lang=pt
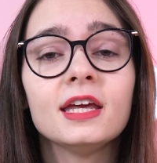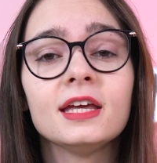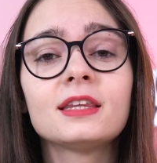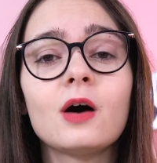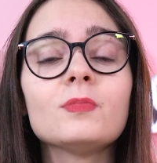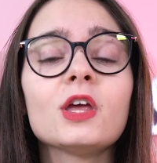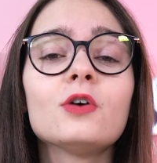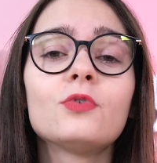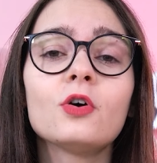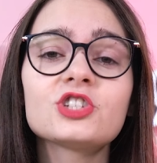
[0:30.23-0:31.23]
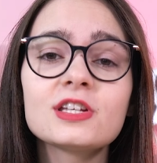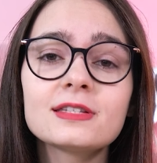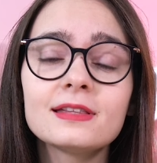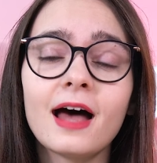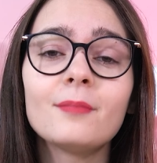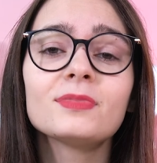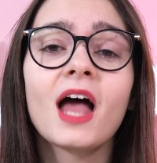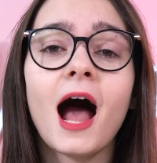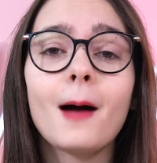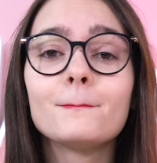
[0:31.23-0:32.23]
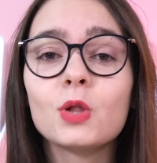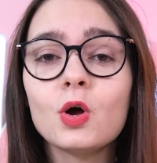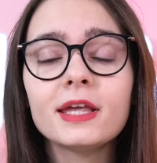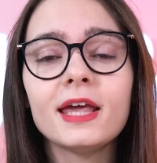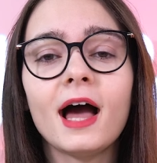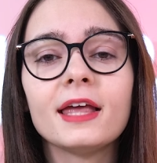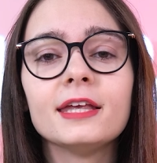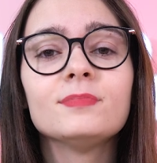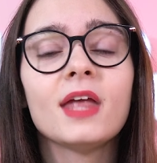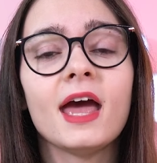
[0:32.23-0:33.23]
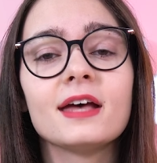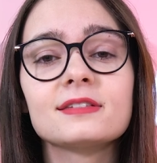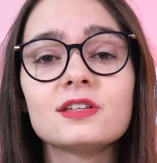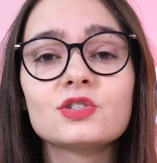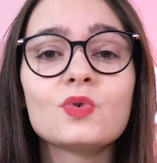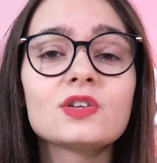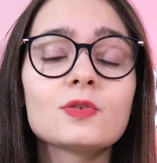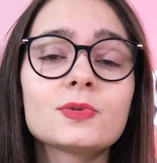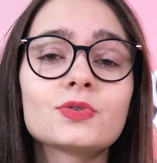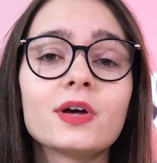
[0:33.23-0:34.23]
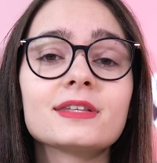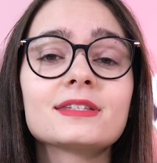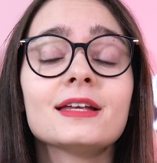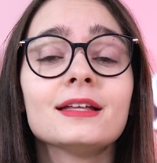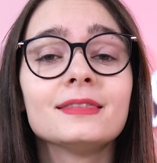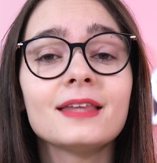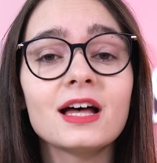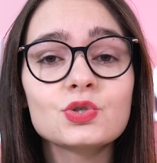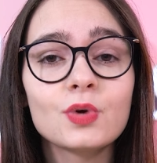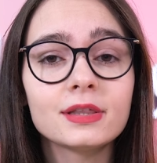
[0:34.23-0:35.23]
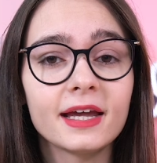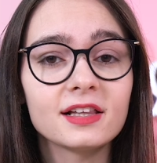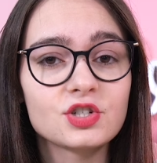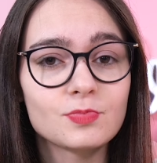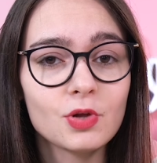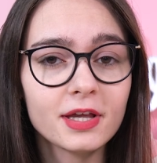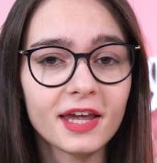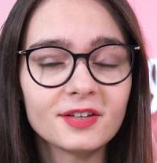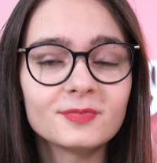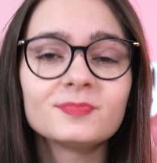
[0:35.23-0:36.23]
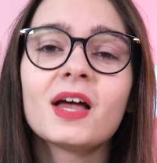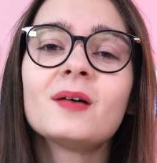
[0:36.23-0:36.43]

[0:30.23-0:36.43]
Então eu vou te ensinar a bloquear aí essas duas opções na sua tela de bloqueio.